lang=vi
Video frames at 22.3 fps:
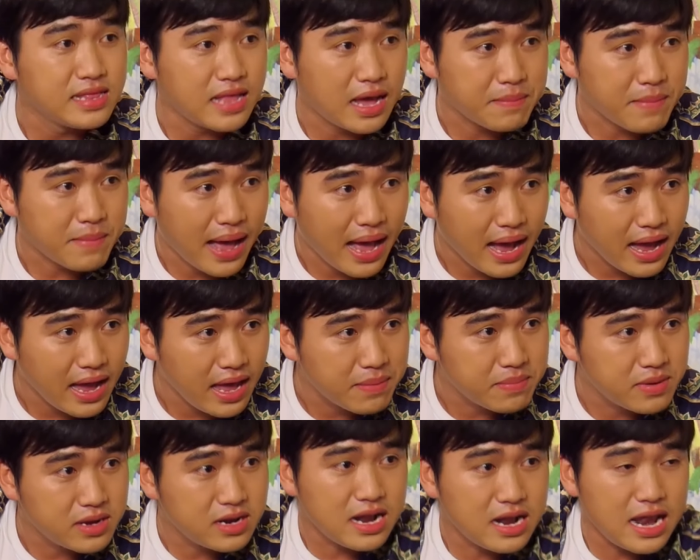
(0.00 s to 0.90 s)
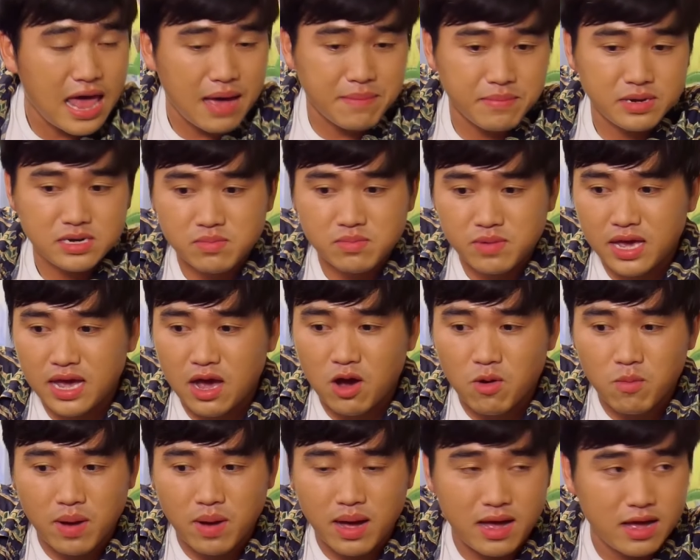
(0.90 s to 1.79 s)
thằng bạn em á nó làm ở trong cái
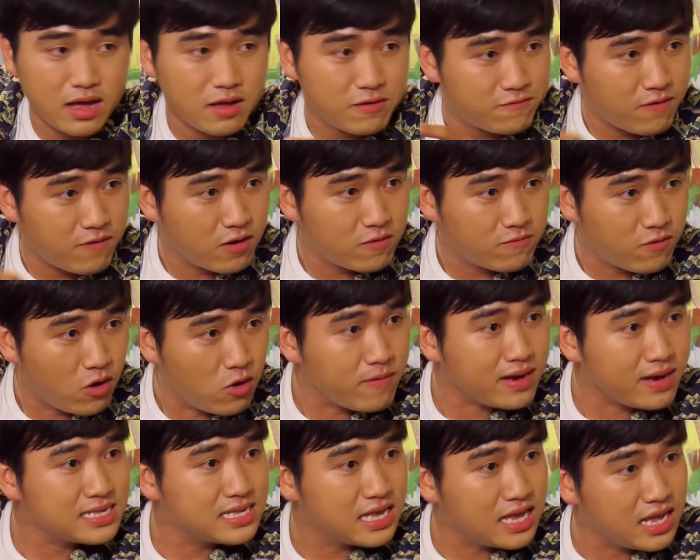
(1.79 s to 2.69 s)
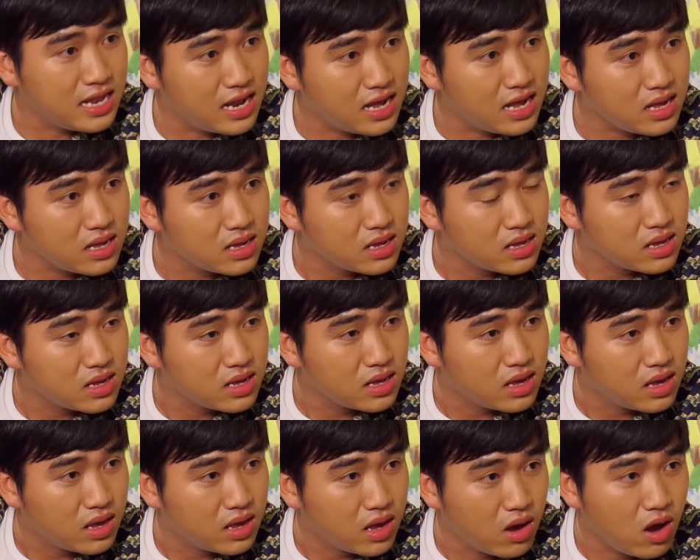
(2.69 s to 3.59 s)
khâu mà phân phối vaccine á
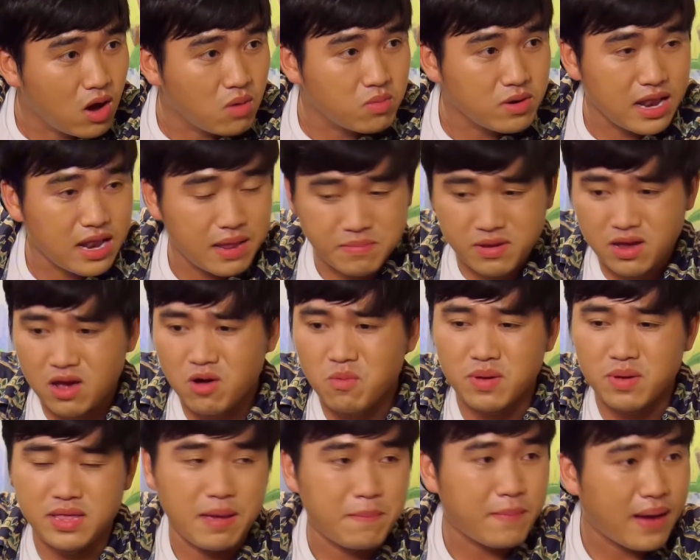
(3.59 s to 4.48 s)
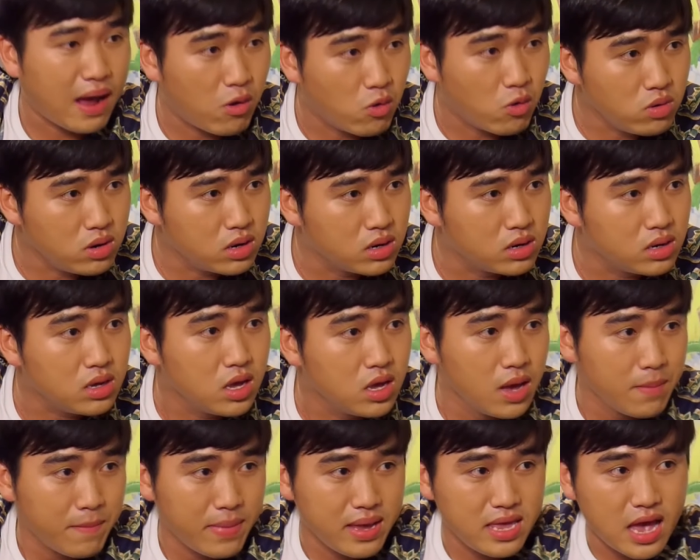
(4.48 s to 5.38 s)
ờ. hiểu không nó làm cái khâu mà nhập khẩu nữa
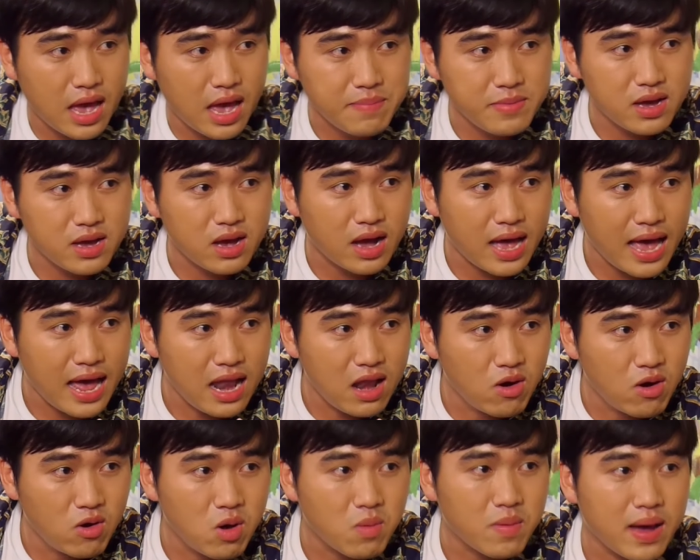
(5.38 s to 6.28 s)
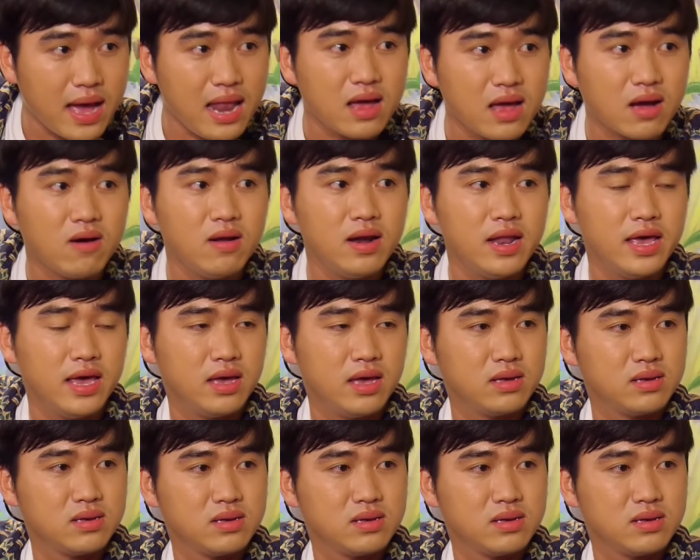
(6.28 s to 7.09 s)
bây giờ anh chỉ cần alo nó một cái là có liền